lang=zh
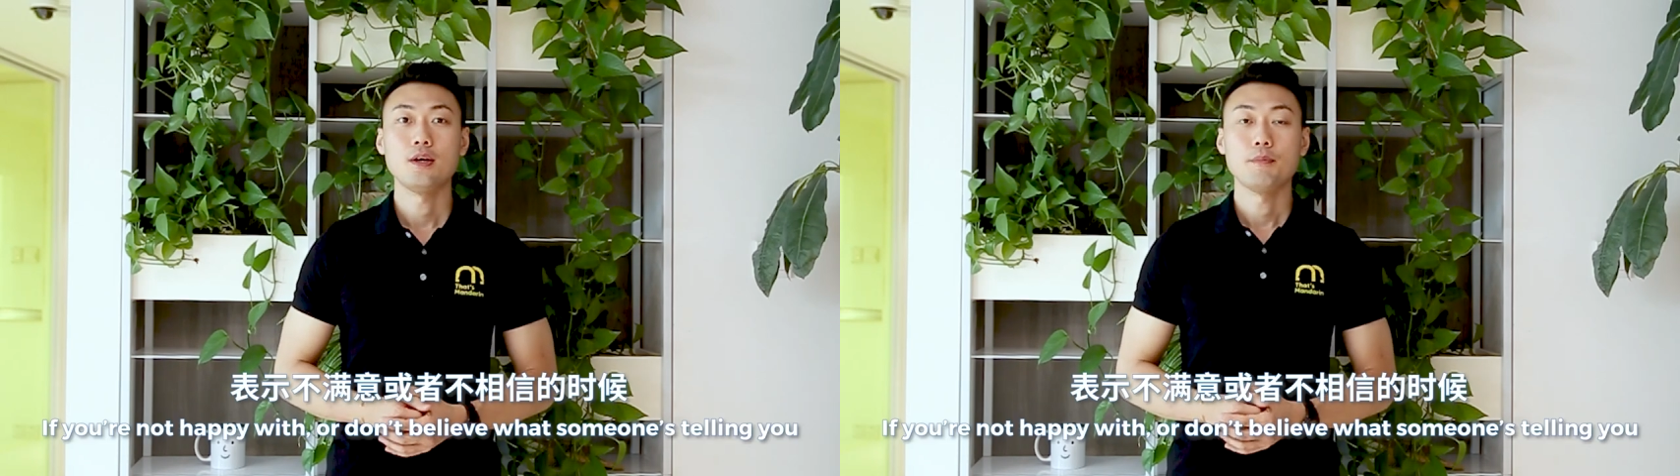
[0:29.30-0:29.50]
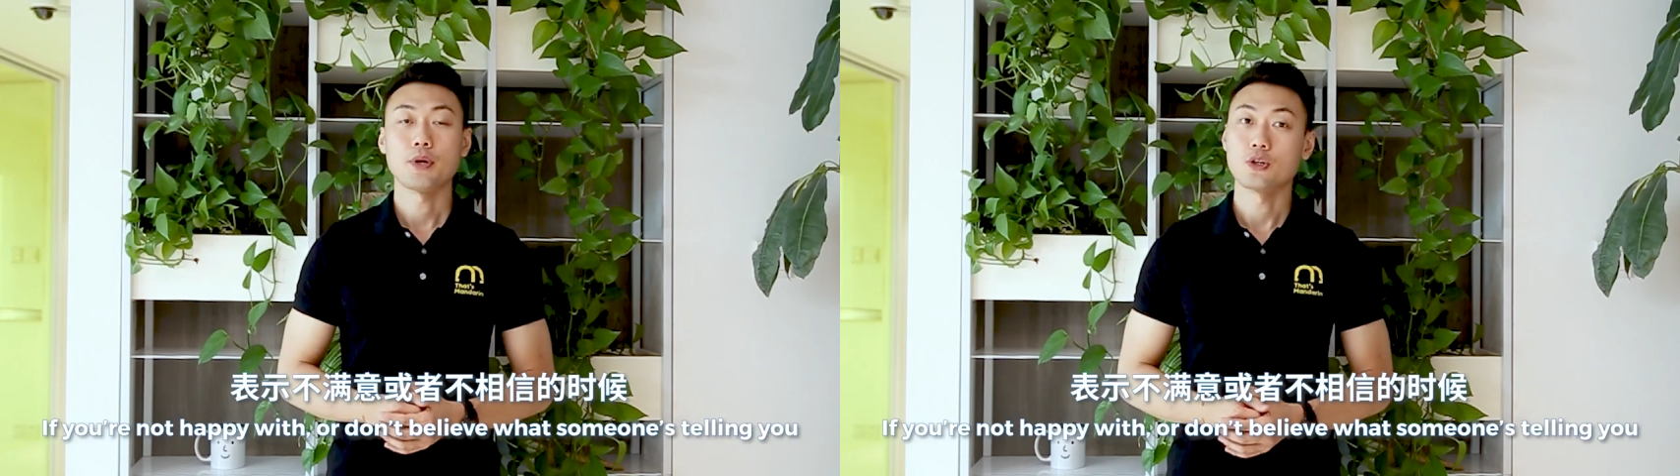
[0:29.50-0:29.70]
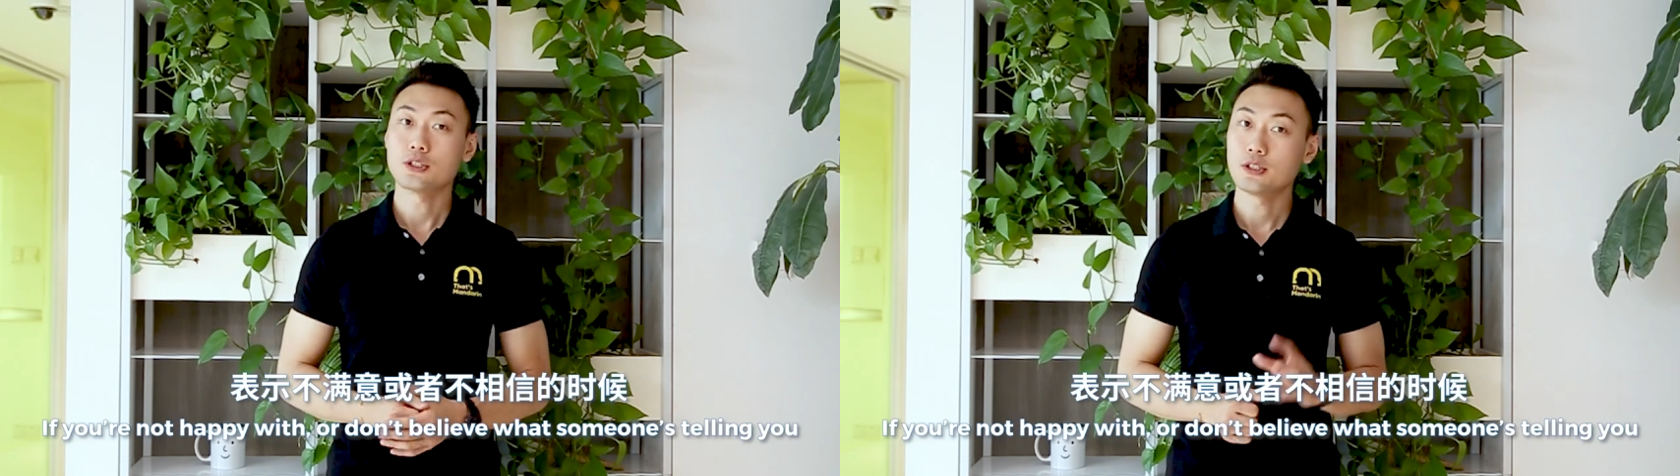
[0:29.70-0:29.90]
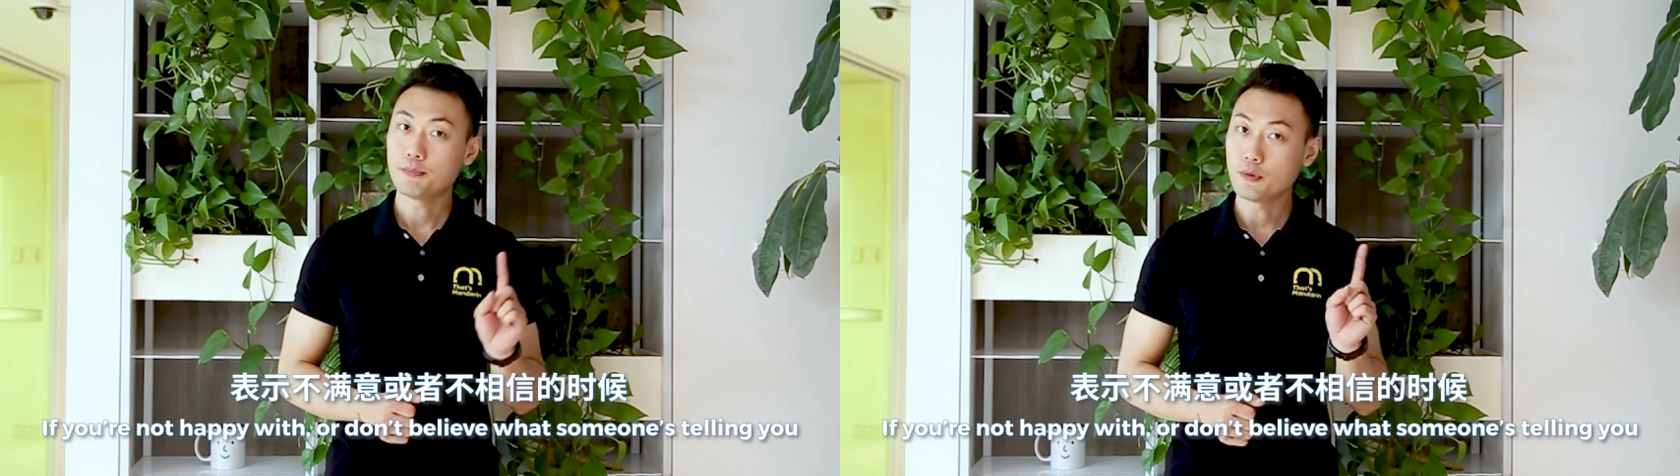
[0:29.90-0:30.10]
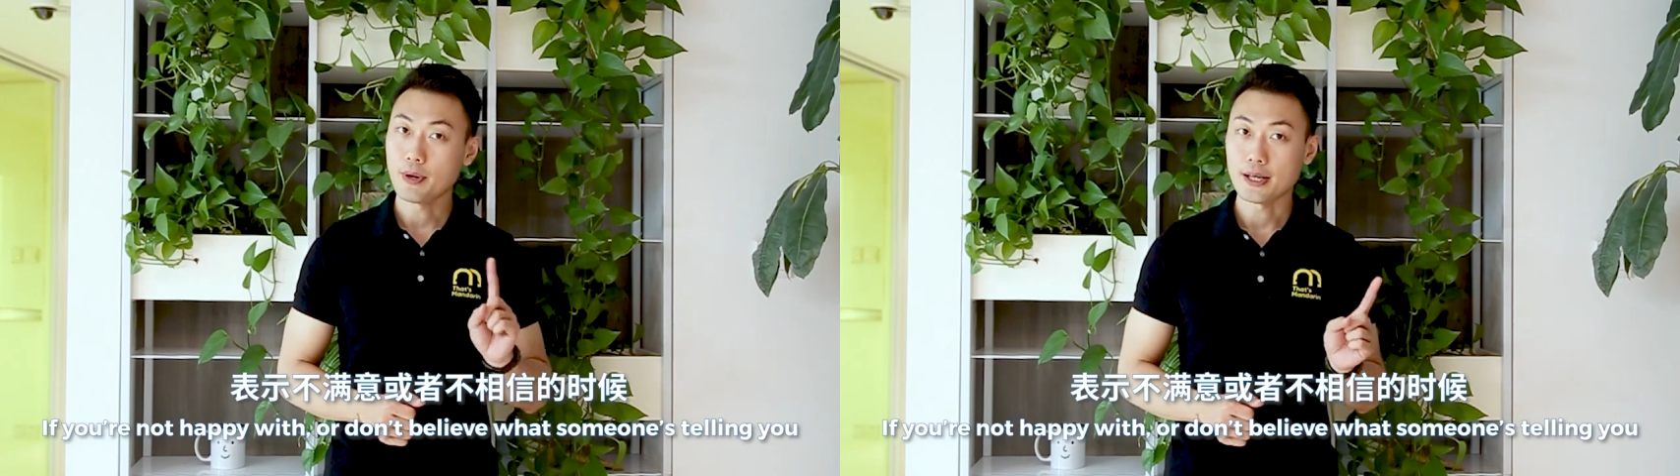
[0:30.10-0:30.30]
表示
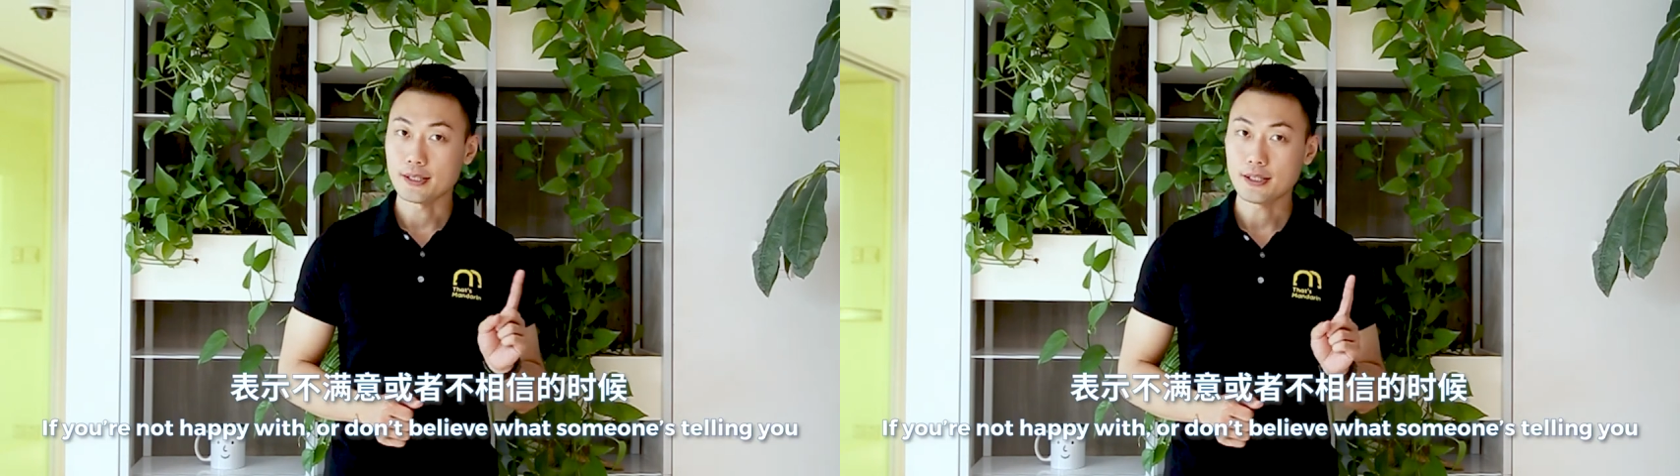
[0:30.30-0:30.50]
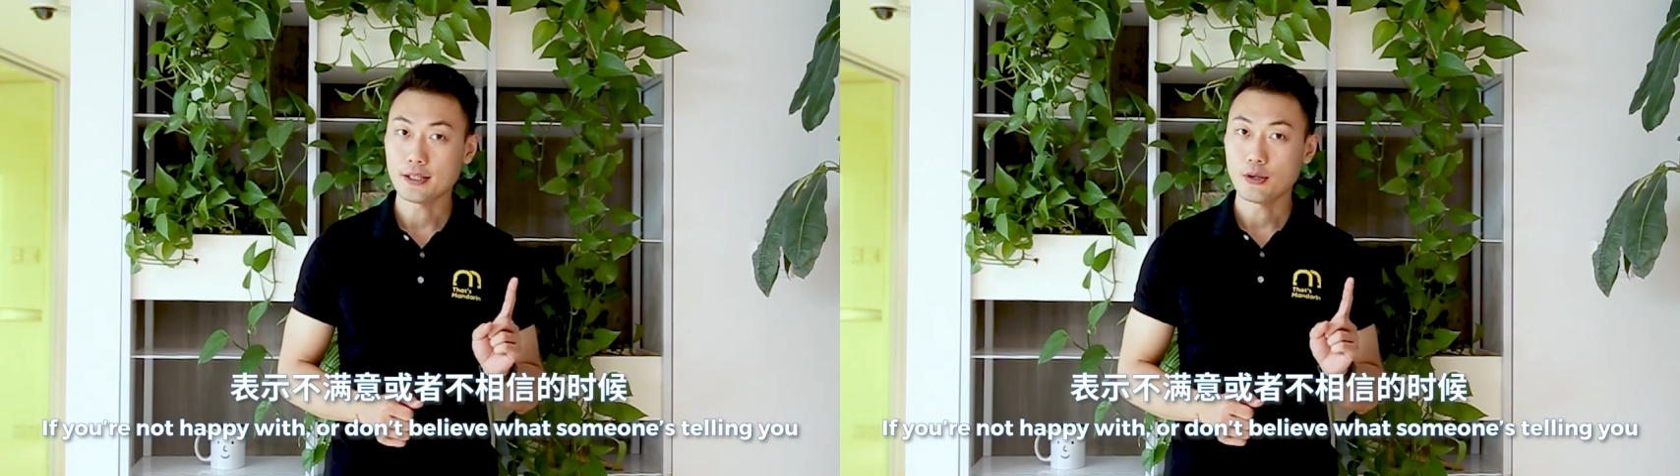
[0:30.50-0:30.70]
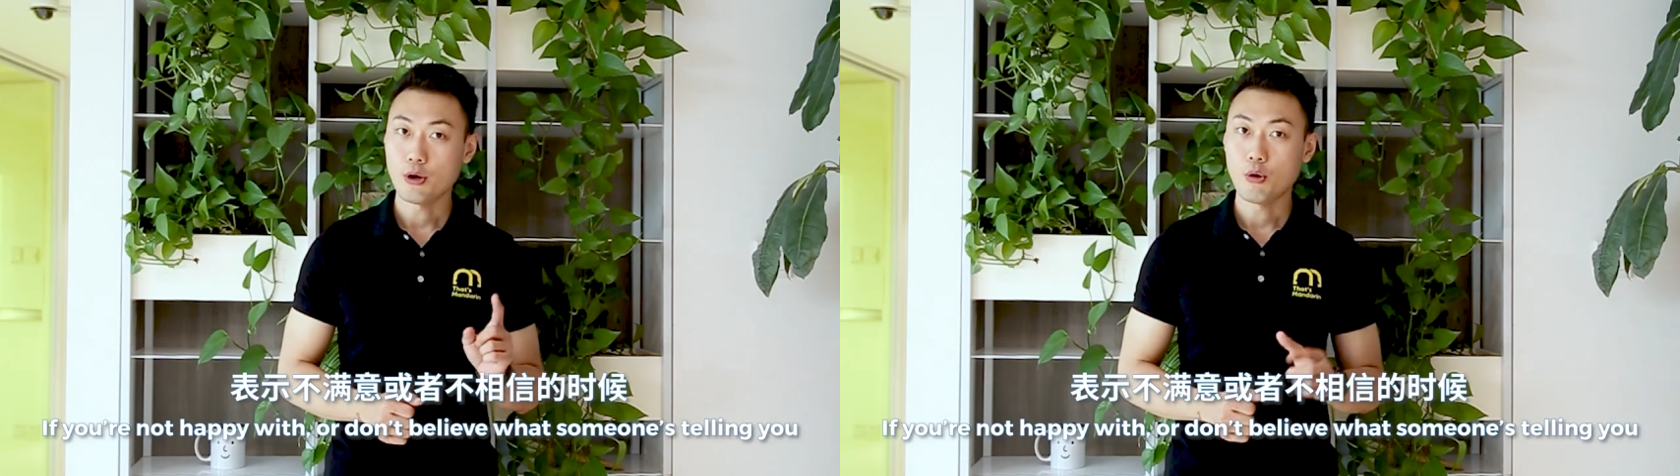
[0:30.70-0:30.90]
不满意